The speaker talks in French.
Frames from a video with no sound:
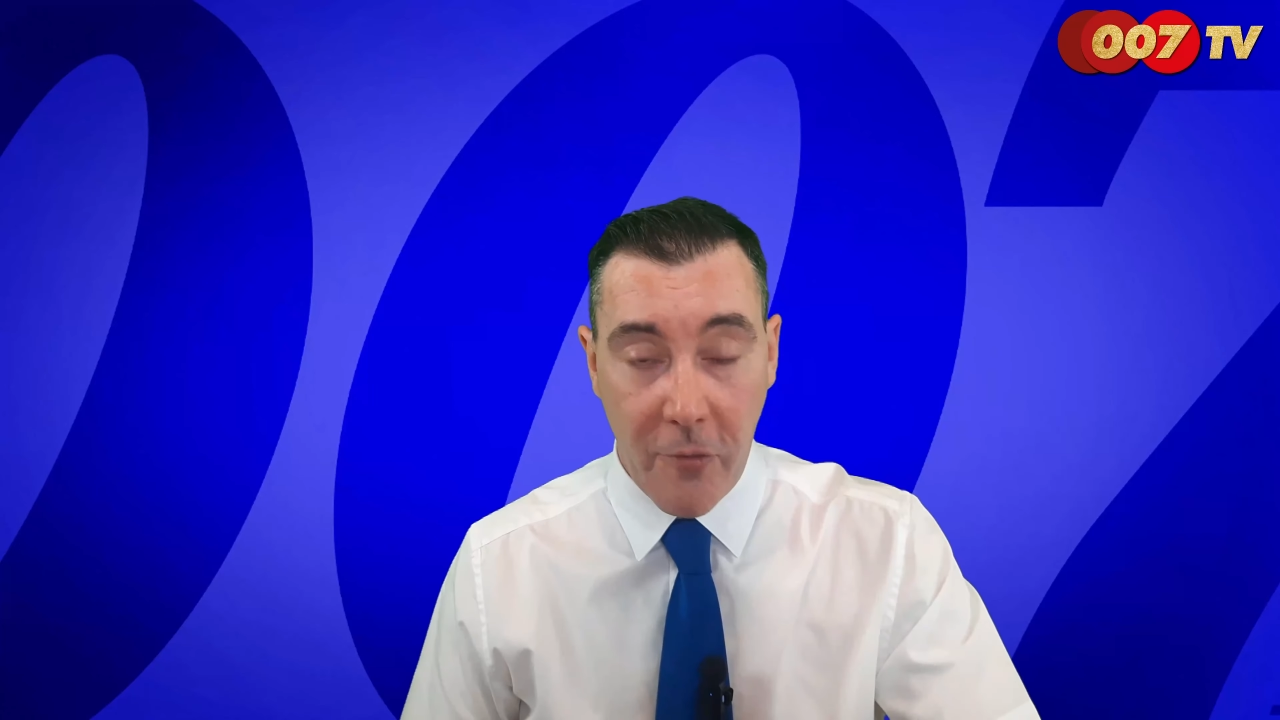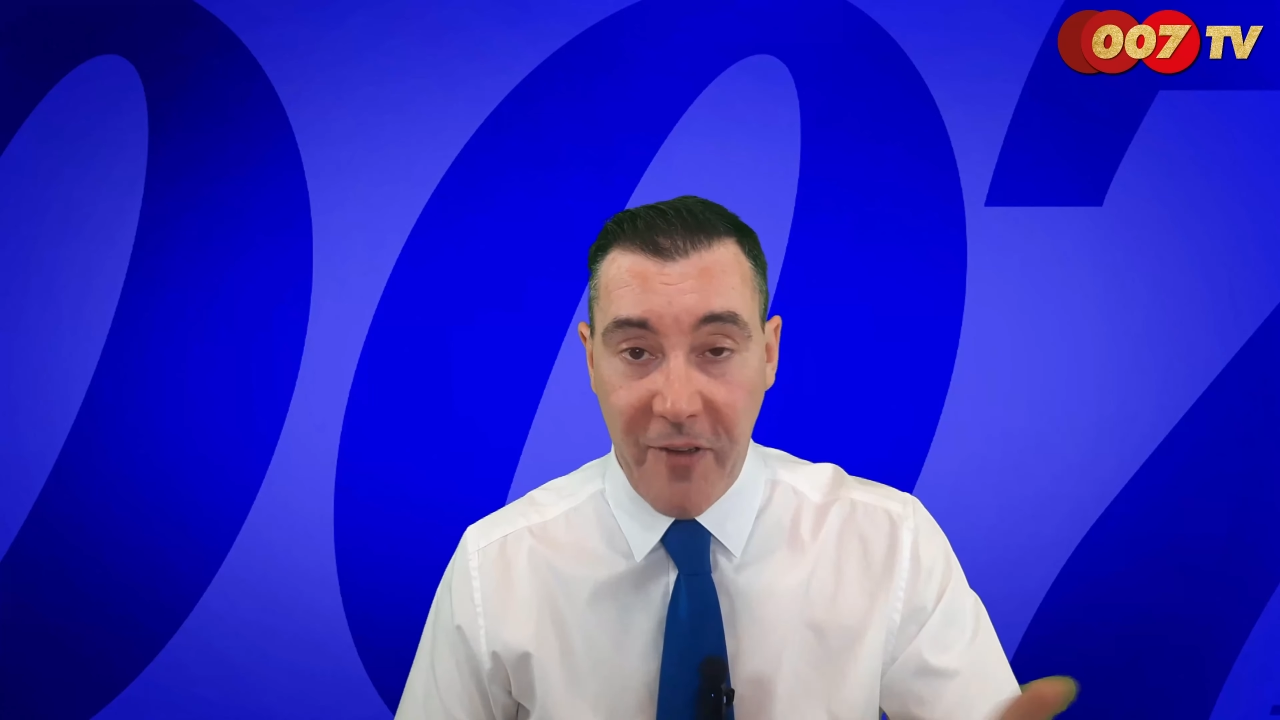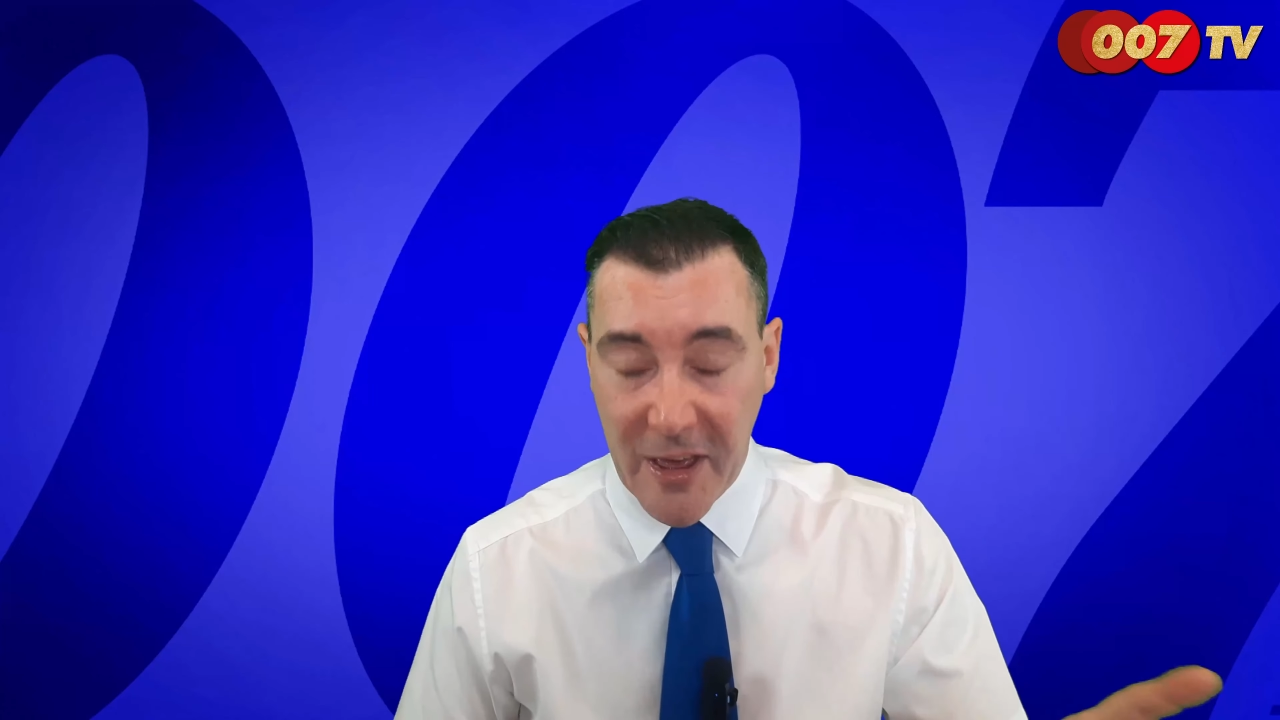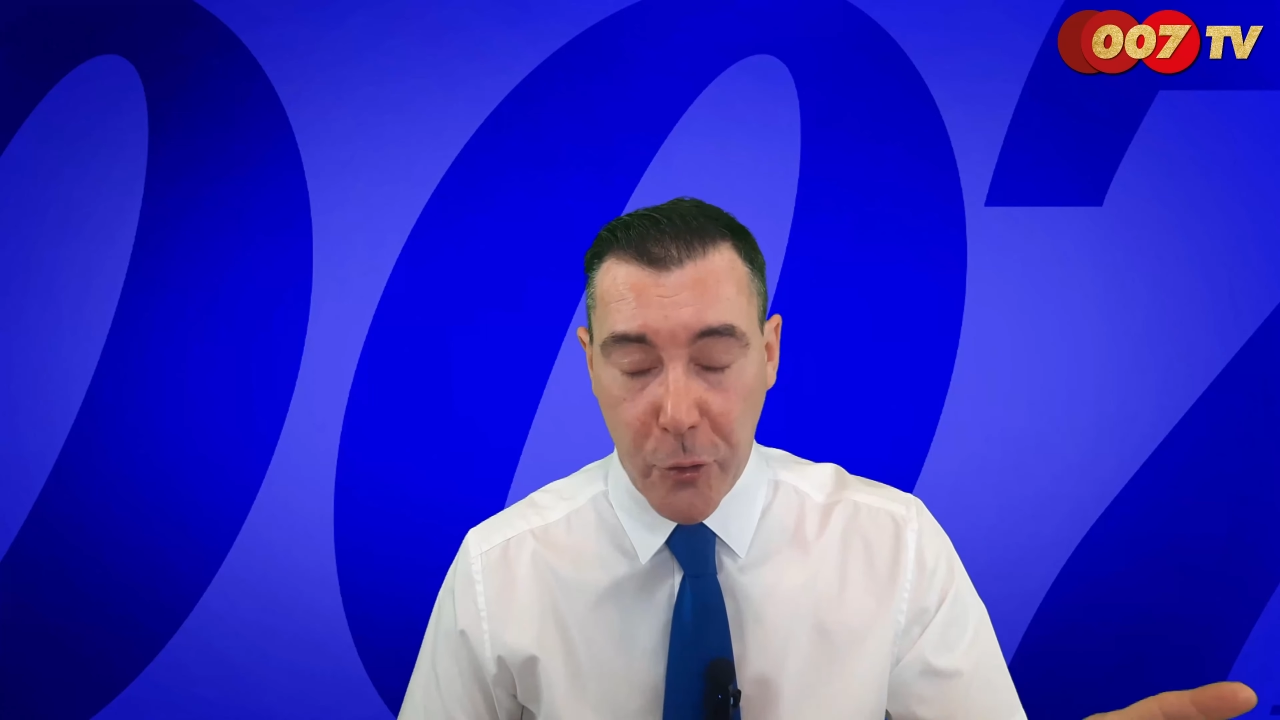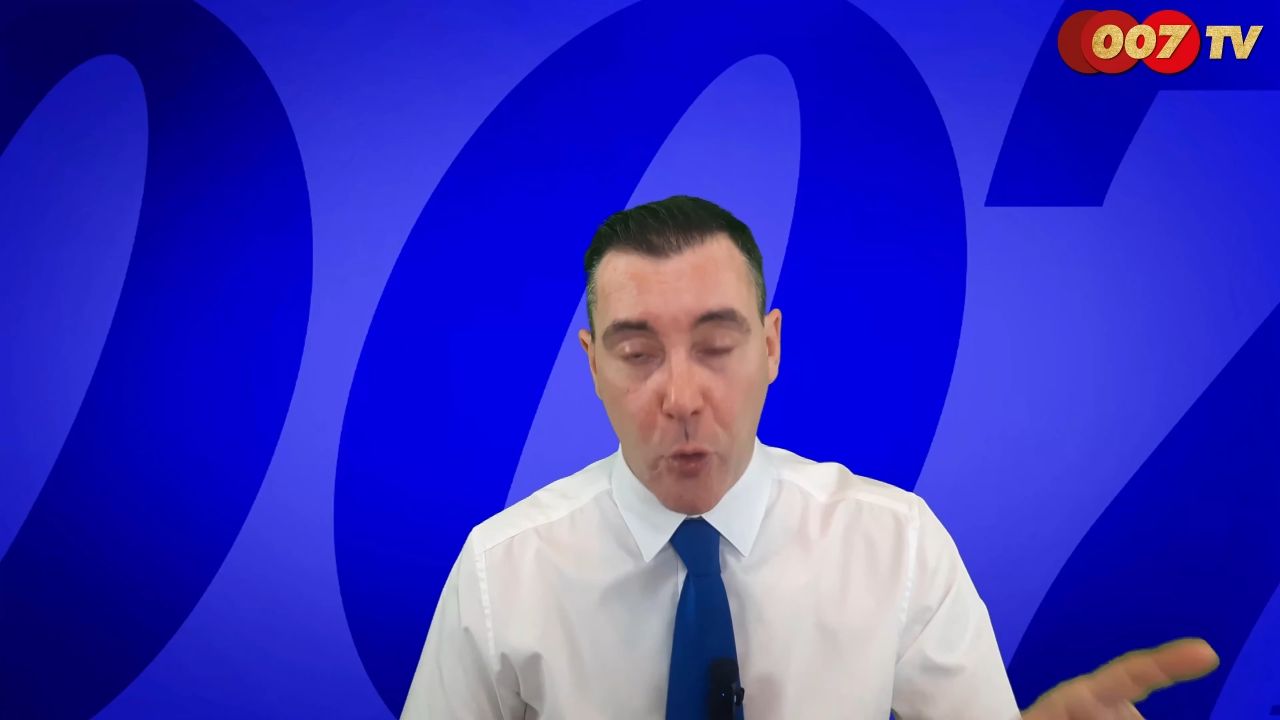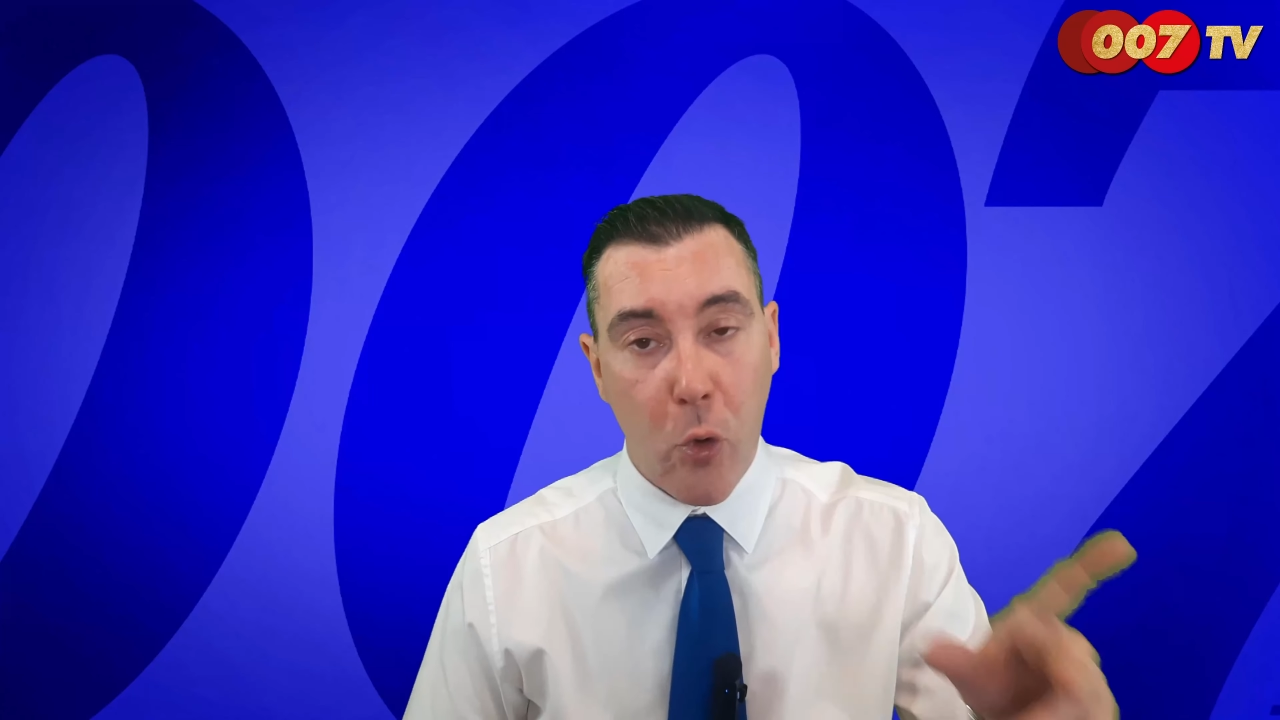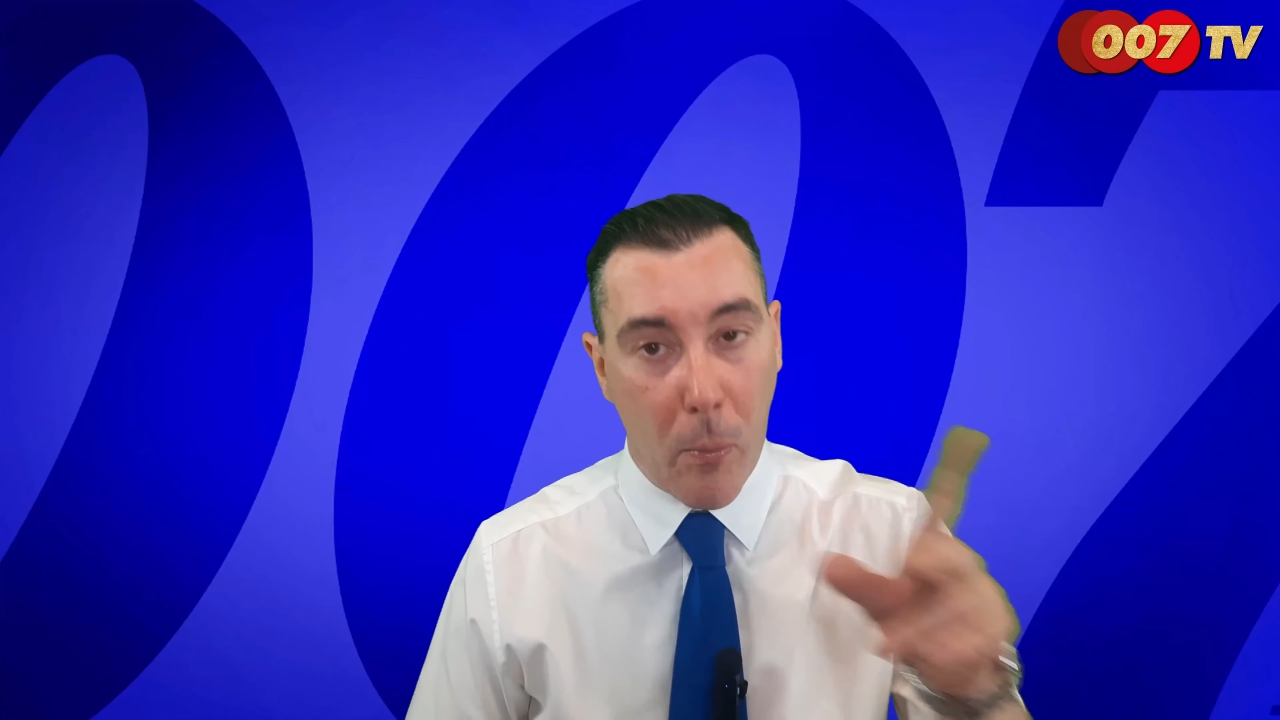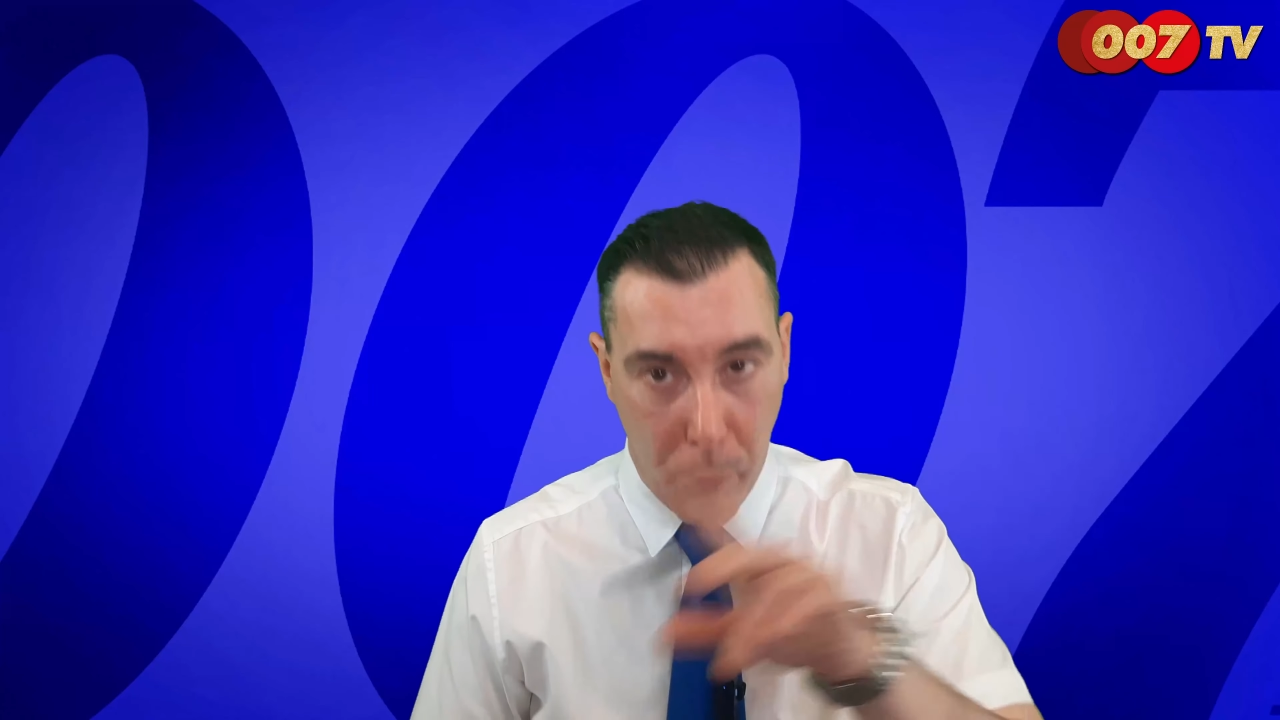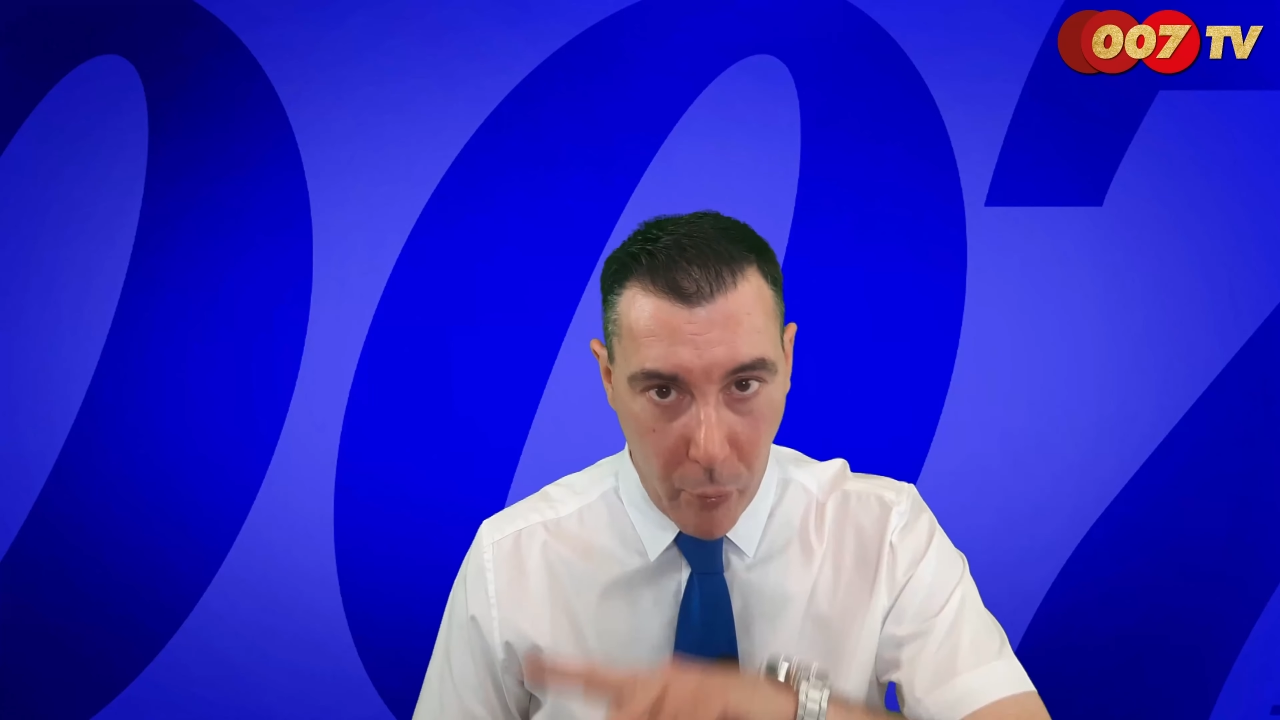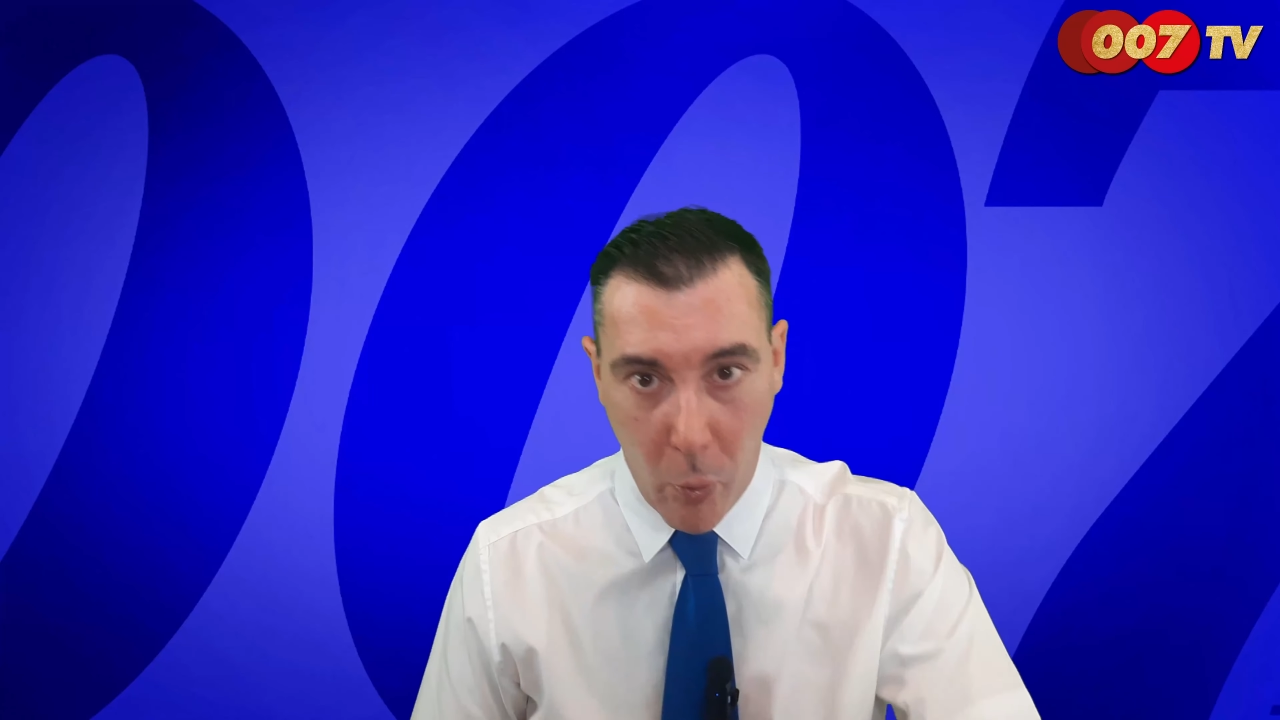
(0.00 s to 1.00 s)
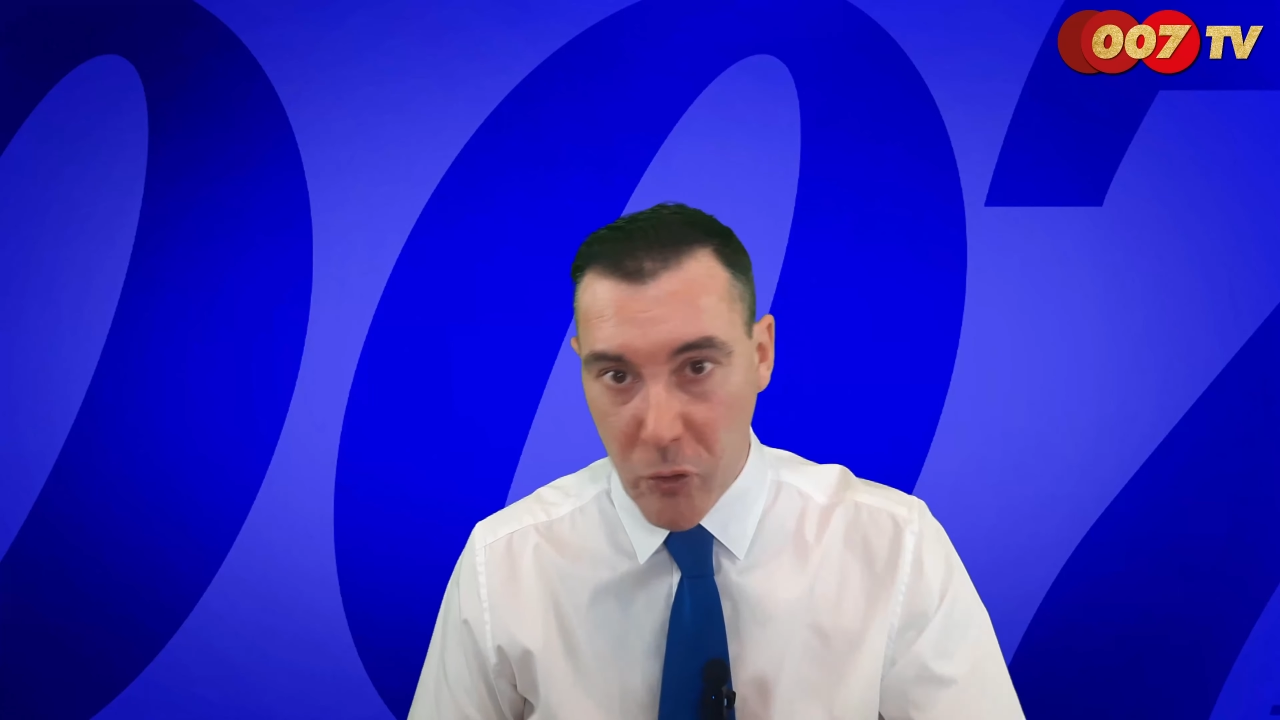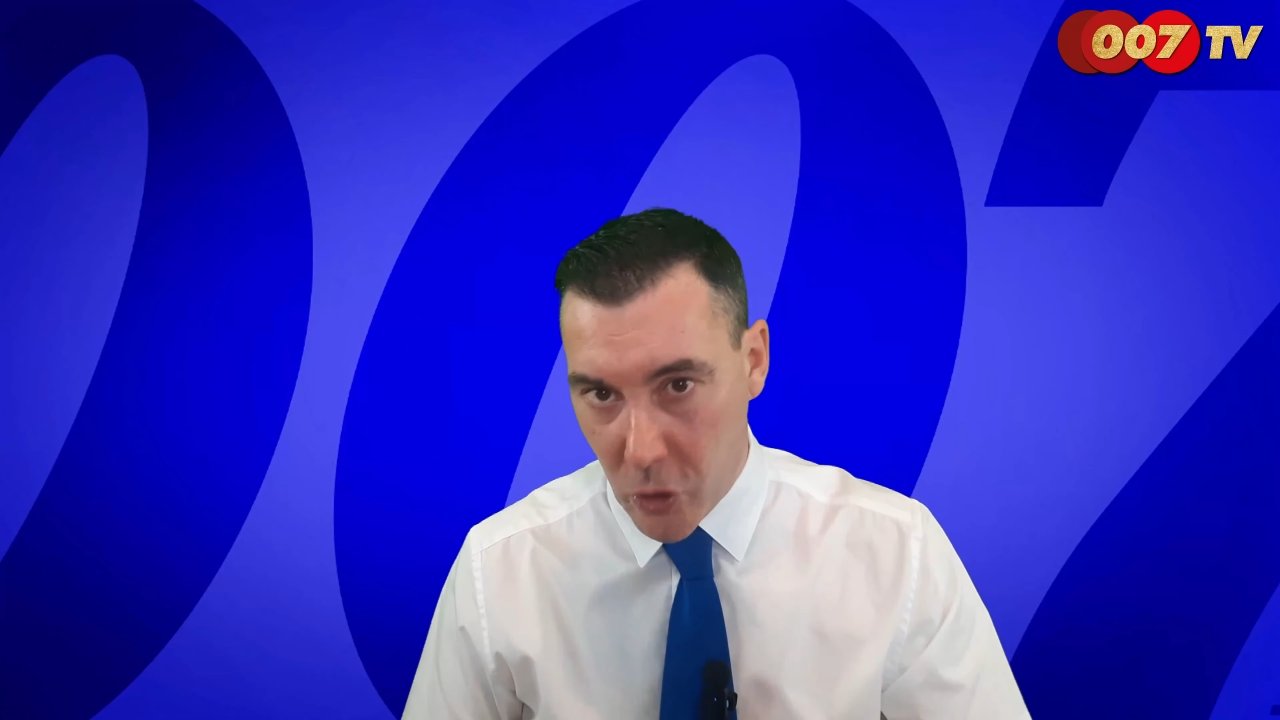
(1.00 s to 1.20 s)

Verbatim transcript: versions qu'on peut